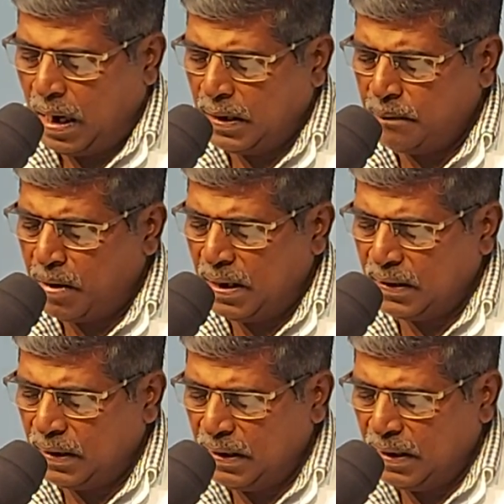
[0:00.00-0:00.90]
ஆடு
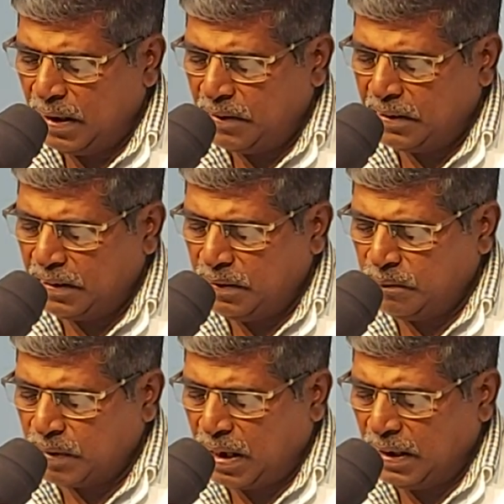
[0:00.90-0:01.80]
மாடுகள்
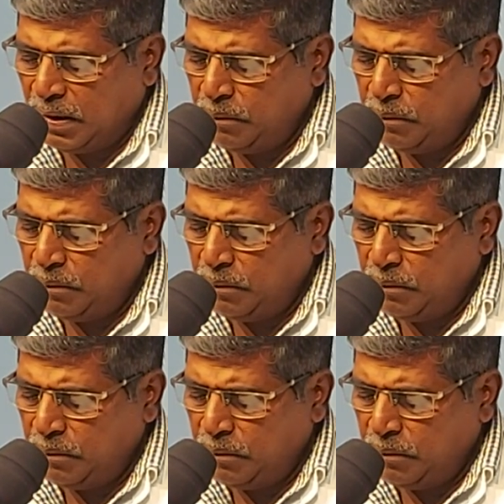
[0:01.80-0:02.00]
எல்லாவற்றையும் காட்டு